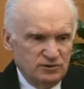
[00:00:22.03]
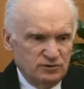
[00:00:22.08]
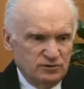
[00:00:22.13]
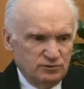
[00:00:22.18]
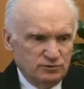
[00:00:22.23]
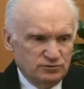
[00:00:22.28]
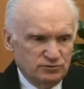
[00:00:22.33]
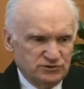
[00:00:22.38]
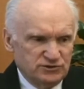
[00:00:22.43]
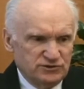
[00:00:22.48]

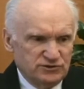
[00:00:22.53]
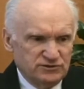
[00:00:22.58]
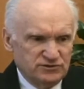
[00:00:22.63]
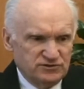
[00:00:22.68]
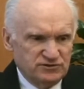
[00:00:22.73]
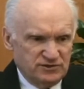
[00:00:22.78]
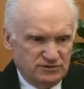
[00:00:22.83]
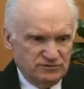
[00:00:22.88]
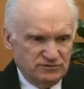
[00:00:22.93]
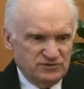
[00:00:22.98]
уже
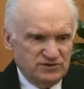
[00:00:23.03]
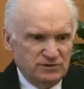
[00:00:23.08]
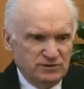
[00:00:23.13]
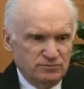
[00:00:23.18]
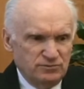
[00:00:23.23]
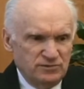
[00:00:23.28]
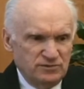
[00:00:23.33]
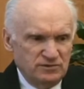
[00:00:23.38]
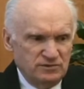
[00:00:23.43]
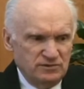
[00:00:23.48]

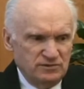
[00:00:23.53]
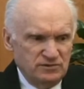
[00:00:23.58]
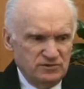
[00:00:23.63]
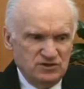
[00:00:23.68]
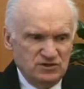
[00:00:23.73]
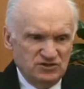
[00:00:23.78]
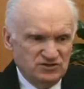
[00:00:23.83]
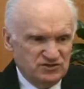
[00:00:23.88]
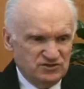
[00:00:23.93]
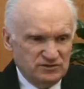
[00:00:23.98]
совсем
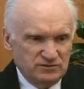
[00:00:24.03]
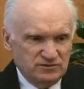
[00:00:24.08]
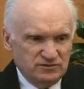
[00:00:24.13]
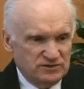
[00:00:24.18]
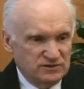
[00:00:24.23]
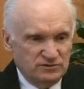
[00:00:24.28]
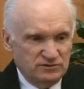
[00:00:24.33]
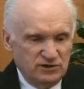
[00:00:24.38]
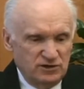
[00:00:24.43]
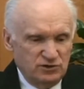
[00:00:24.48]
не,
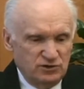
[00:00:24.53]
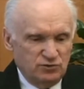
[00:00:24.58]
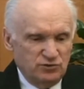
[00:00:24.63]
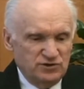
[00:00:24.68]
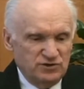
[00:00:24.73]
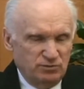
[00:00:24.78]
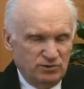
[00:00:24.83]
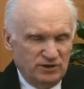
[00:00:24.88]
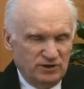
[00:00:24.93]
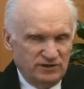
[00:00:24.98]
далеко не
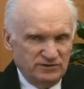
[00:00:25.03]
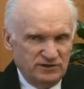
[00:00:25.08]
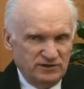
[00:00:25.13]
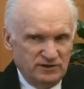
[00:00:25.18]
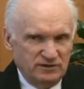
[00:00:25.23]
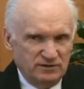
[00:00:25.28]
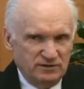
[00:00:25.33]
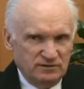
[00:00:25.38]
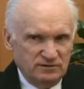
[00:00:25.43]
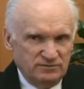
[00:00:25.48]

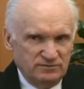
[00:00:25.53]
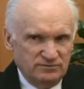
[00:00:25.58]
молодые,